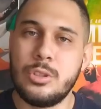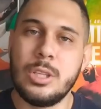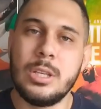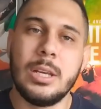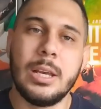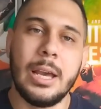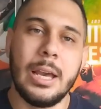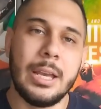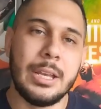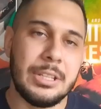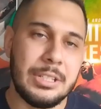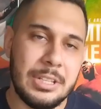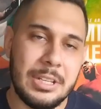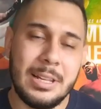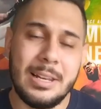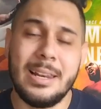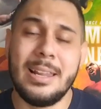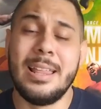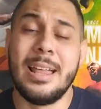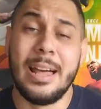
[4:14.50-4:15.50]
Gaethje, le
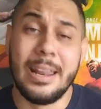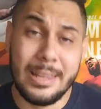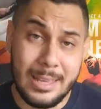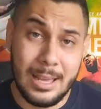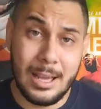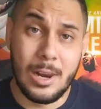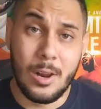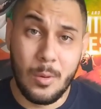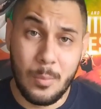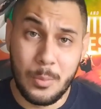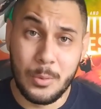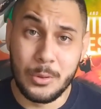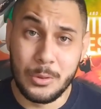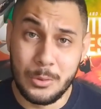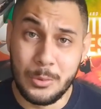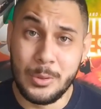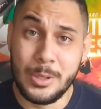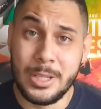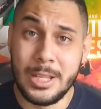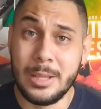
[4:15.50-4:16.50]
daría la
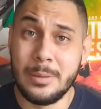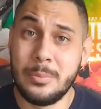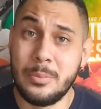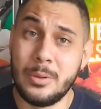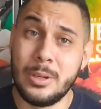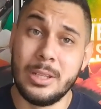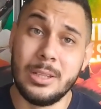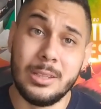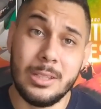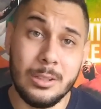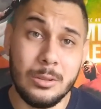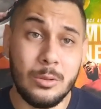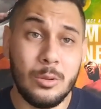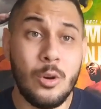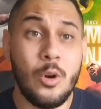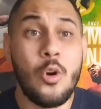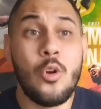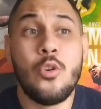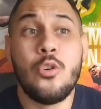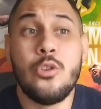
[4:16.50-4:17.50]
oportunidad por el título,
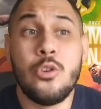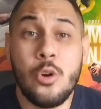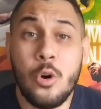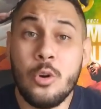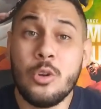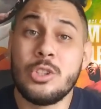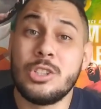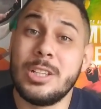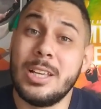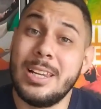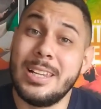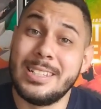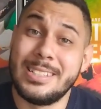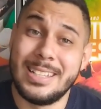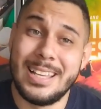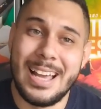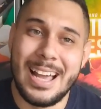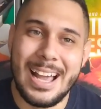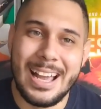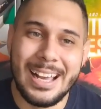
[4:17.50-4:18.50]
no se les
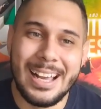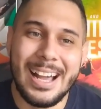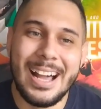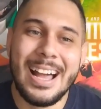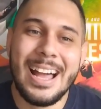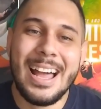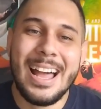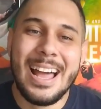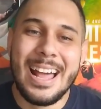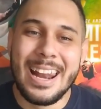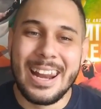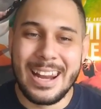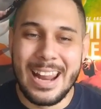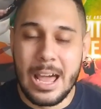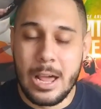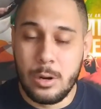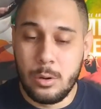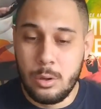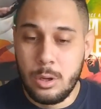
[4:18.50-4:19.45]
haga raro.